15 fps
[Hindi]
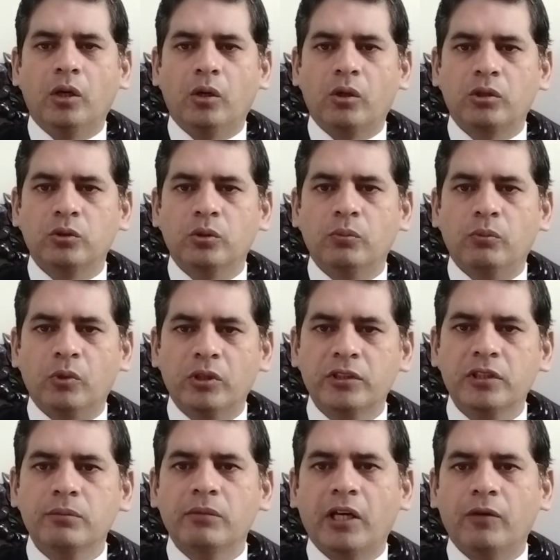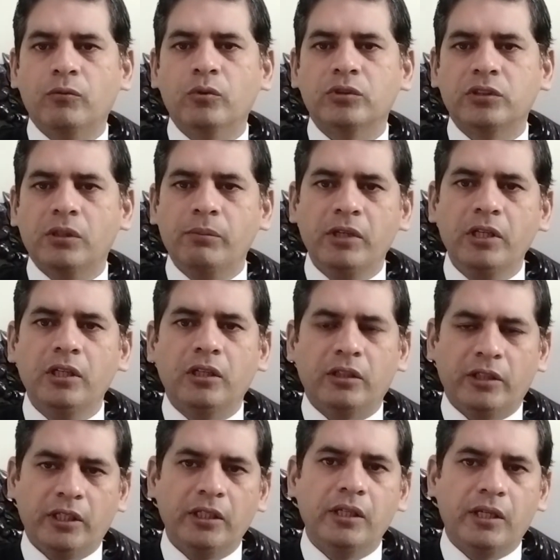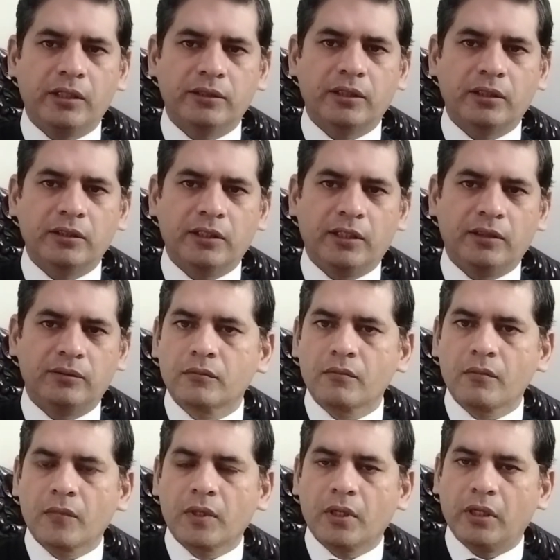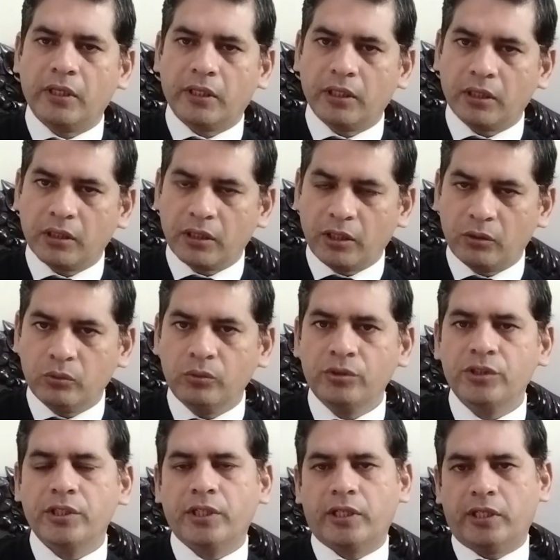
और जो मुलम है वो ज़िमनी नहीं ले सकता है लेकिन कानून ये